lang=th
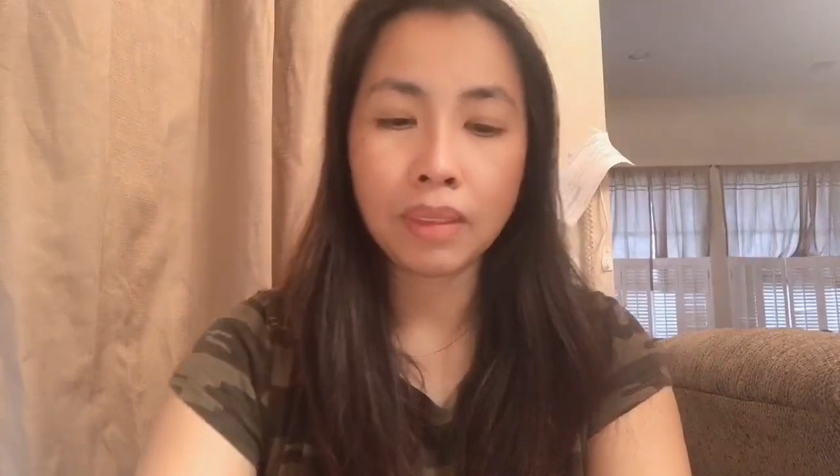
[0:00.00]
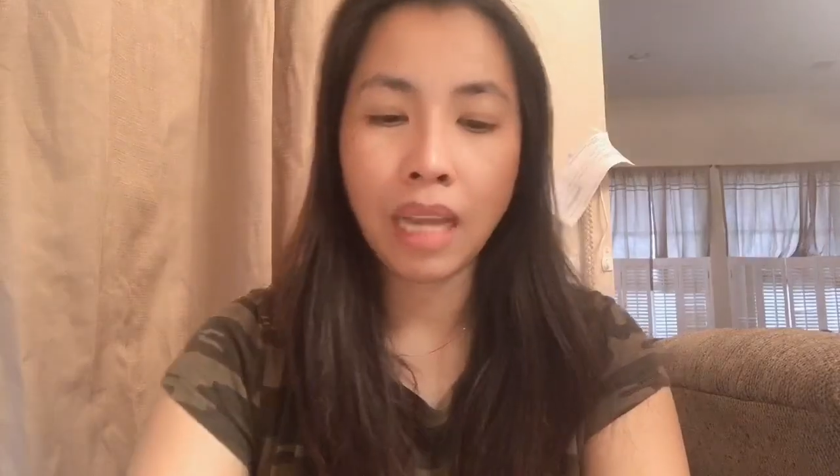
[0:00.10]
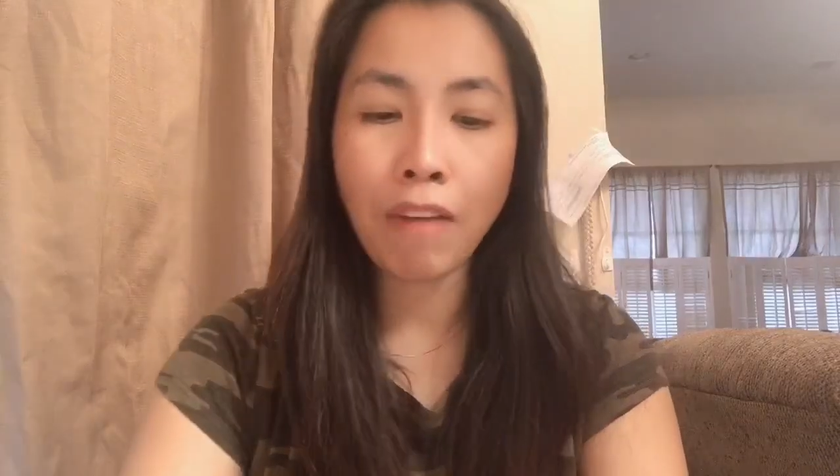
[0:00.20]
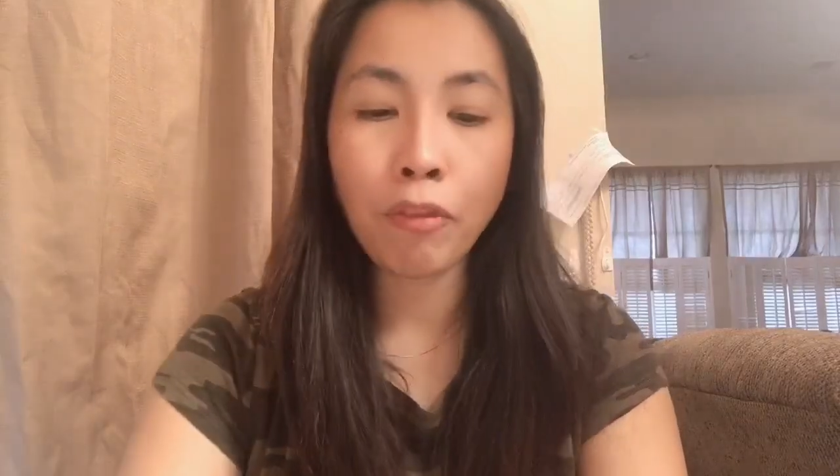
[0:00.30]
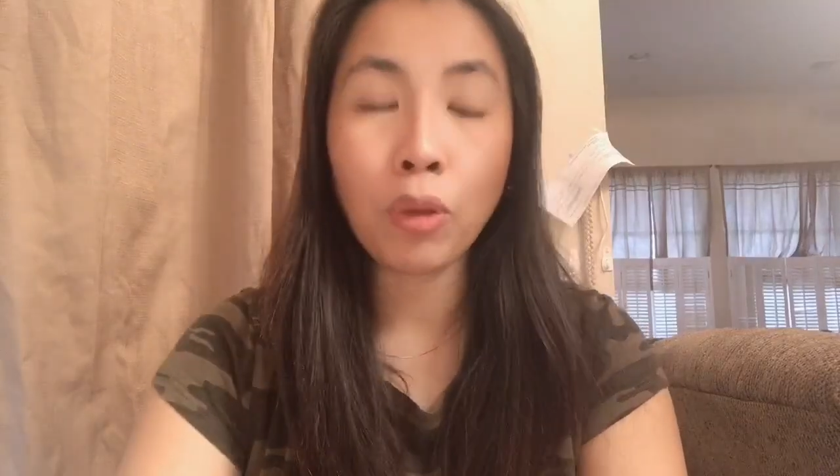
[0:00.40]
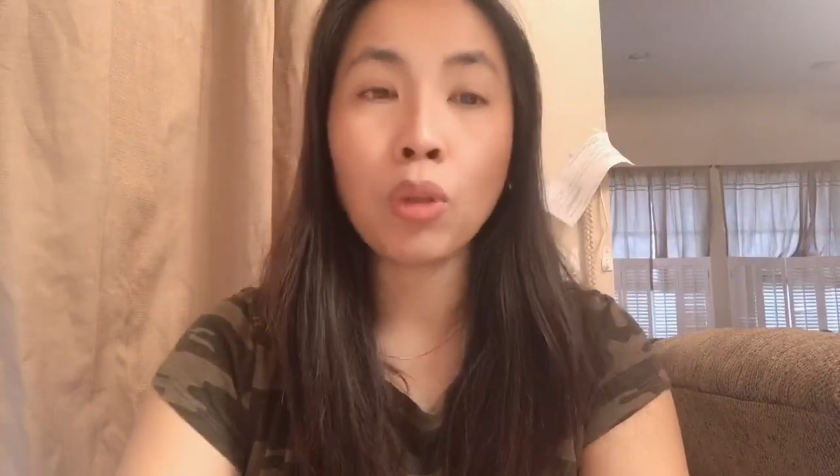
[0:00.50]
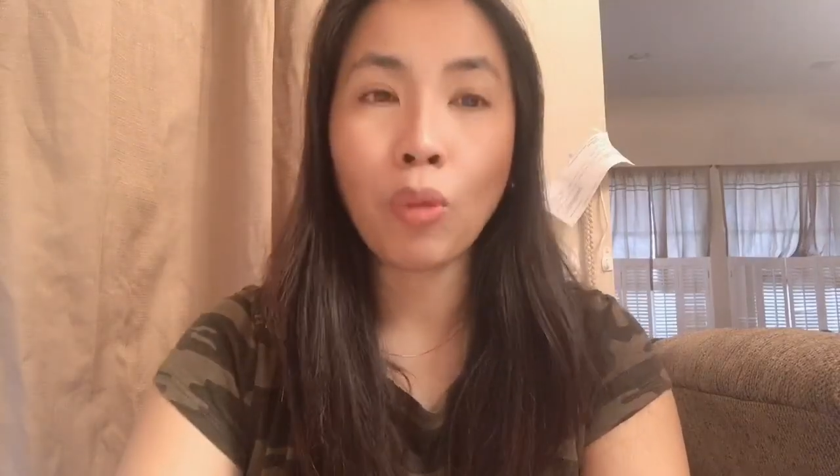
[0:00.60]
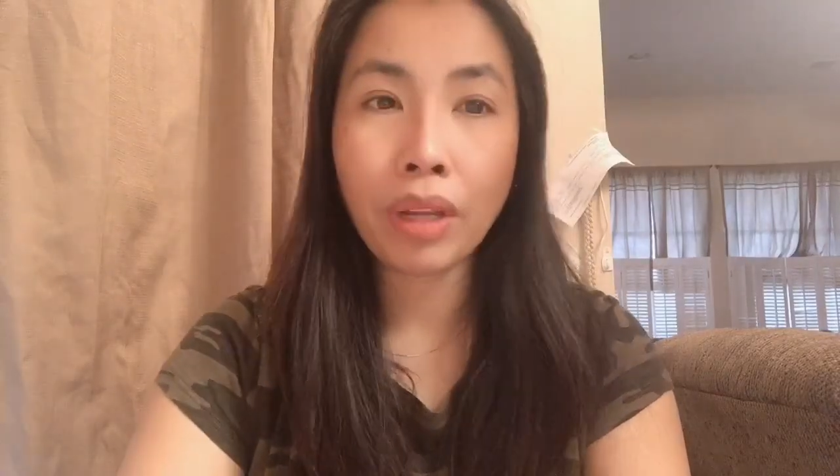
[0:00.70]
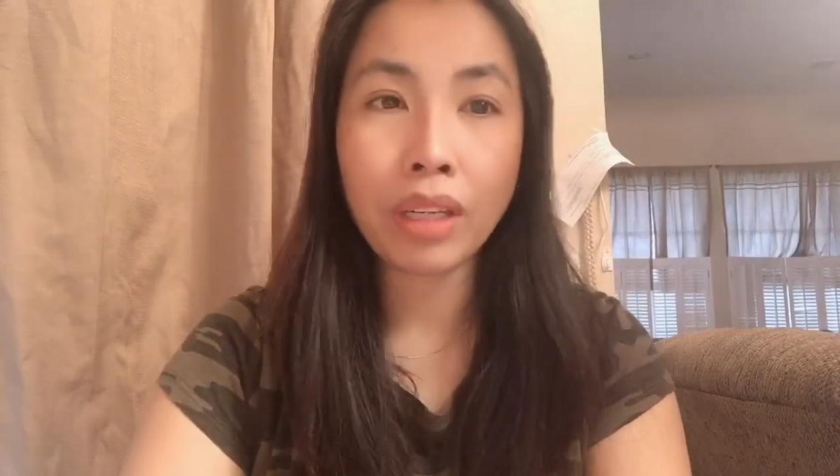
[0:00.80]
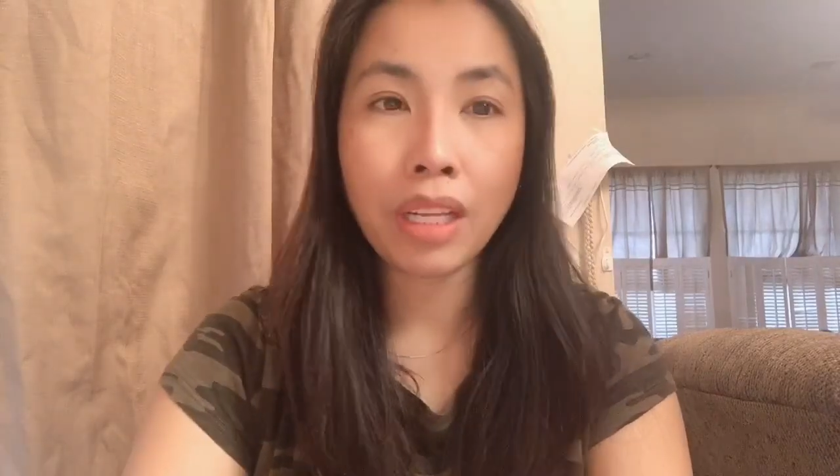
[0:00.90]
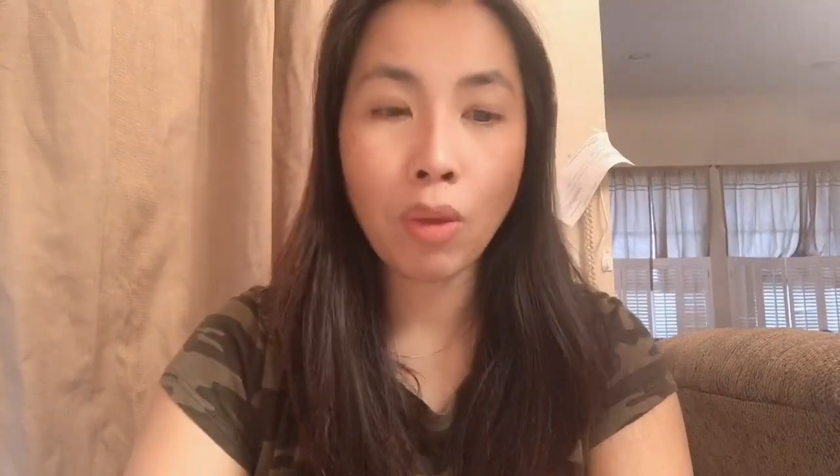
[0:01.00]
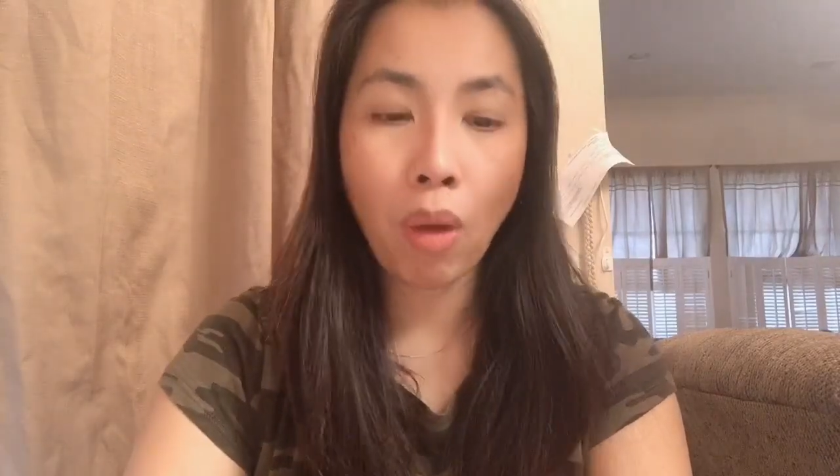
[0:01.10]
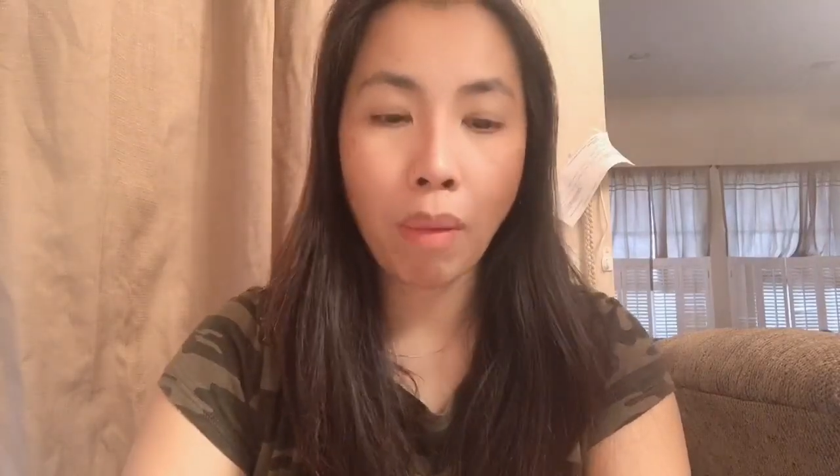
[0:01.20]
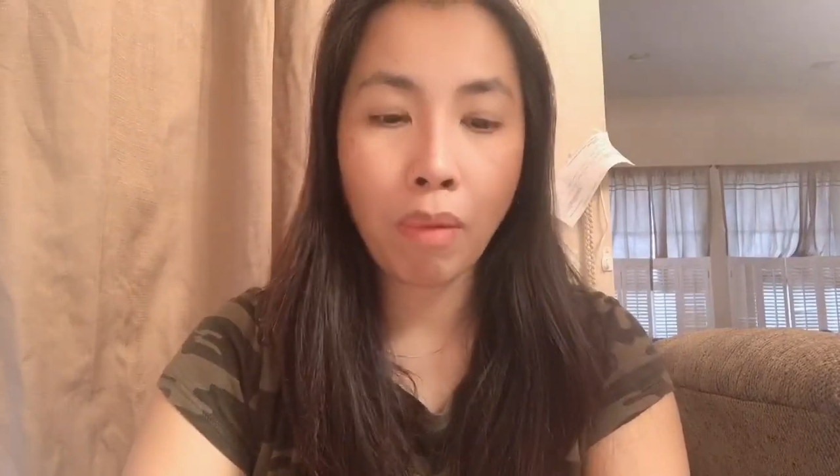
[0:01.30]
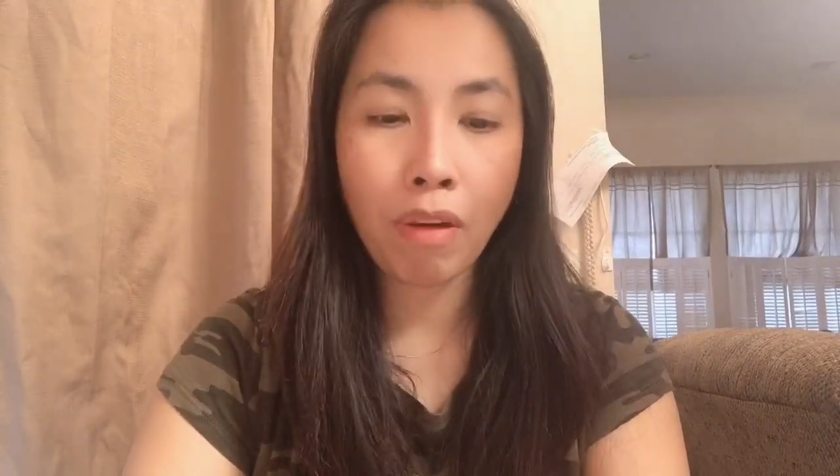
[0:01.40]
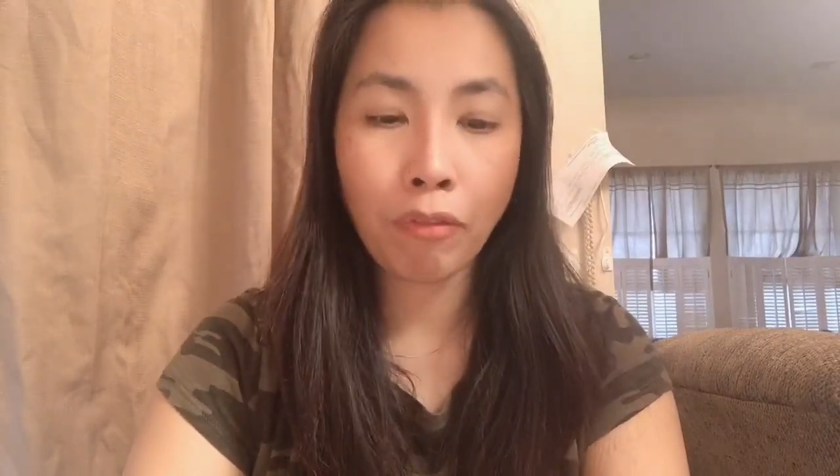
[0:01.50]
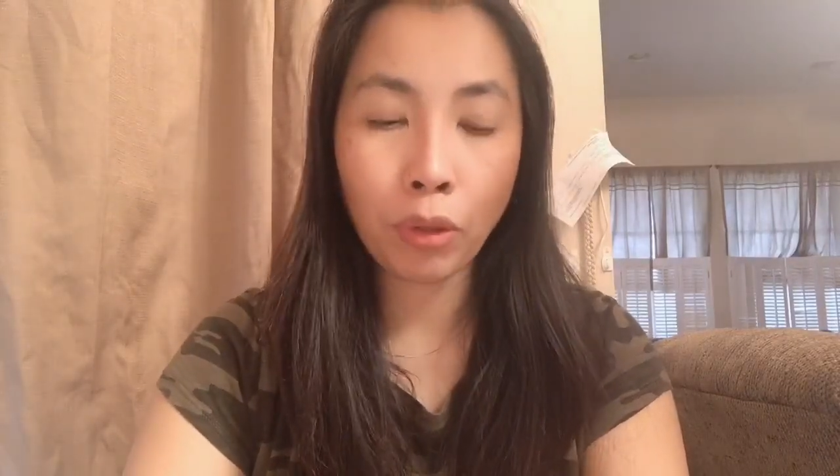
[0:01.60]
นะคะฝนตกยังดีกว่า เพราะว่า